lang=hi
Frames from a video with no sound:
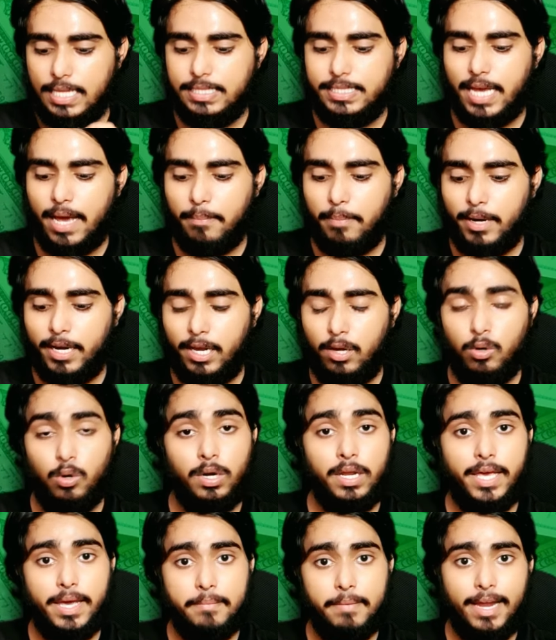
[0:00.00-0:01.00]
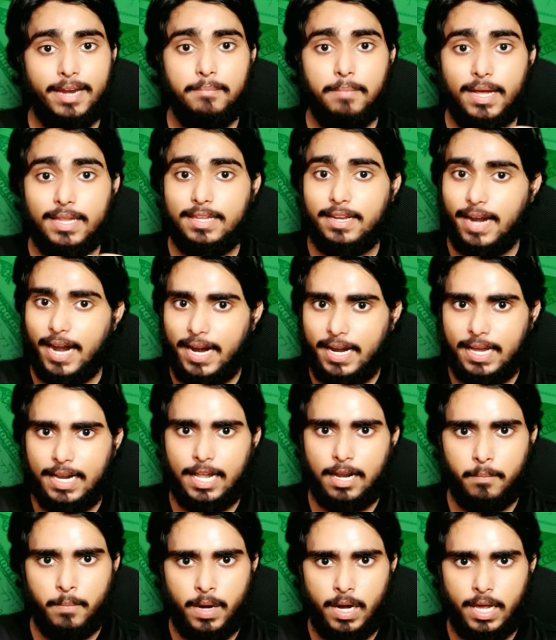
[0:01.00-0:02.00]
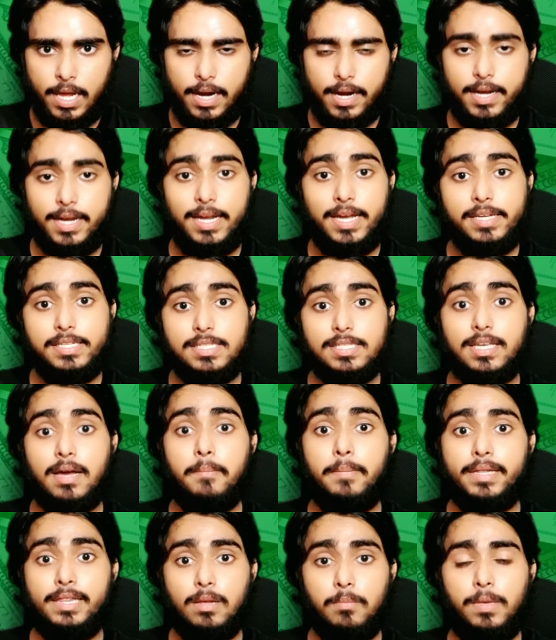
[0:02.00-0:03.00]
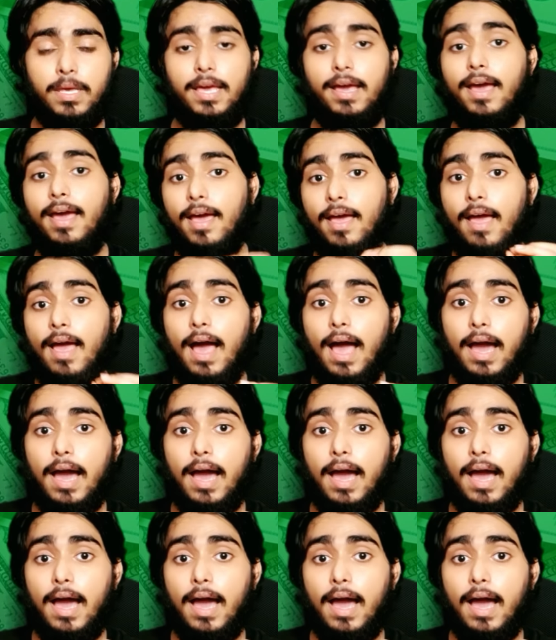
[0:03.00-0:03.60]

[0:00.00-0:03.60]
जहां पर कि इन्होंने ये वाली बात रेड कलर में लिख रखी है जिसका मतलब ये है